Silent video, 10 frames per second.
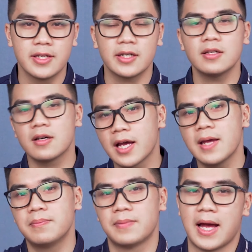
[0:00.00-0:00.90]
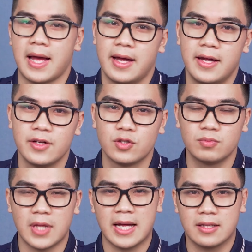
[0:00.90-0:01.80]
những cái tựa game mà
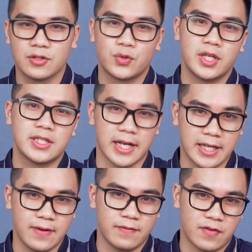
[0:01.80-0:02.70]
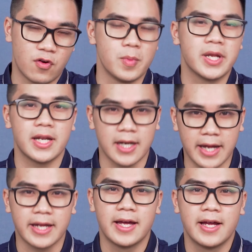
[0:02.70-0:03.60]
chúng ta thường xuyên trải nghiệm và phổ biến hiện nay